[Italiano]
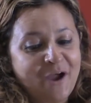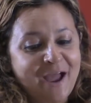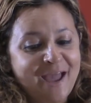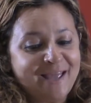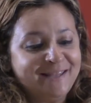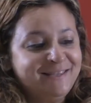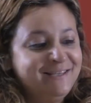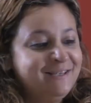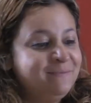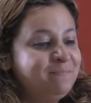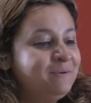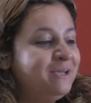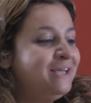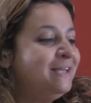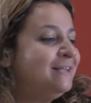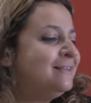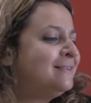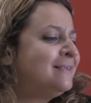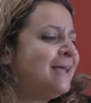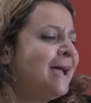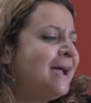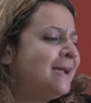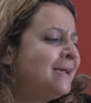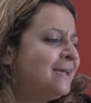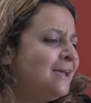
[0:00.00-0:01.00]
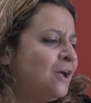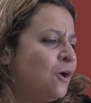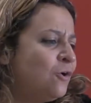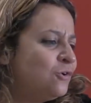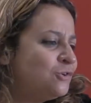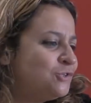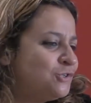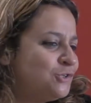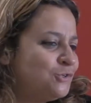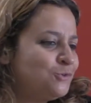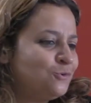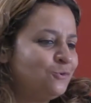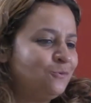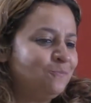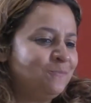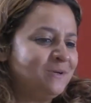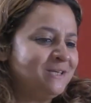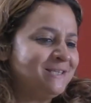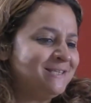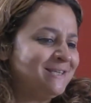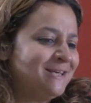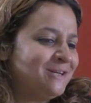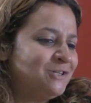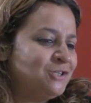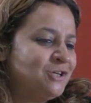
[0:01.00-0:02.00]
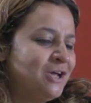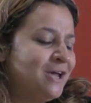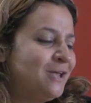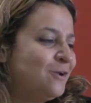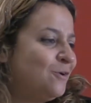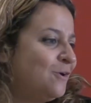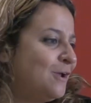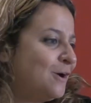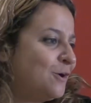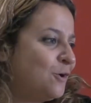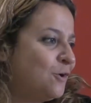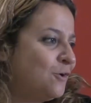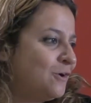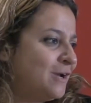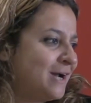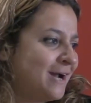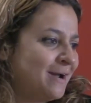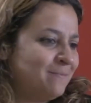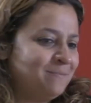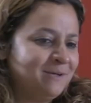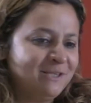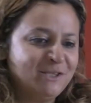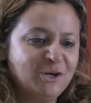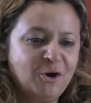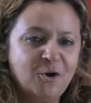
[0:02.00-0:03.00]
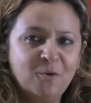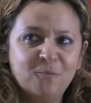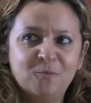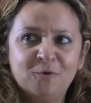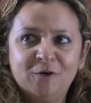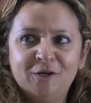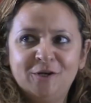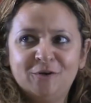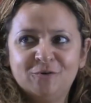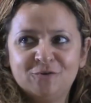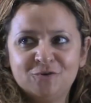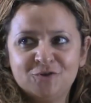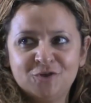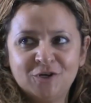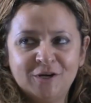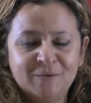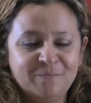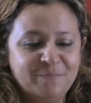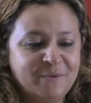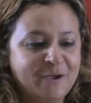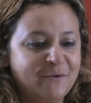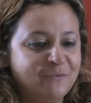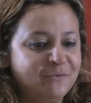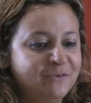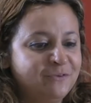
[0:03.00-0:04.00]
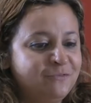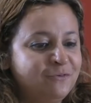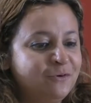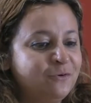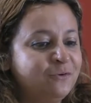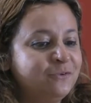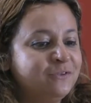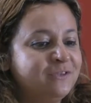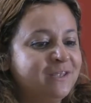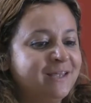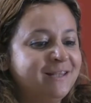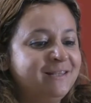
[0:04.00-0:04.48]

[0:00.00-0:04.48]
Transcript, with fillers: è dipinta anche oggi sul messaggero, la cronaca metropoli, non ce l'abbiamo di fronte,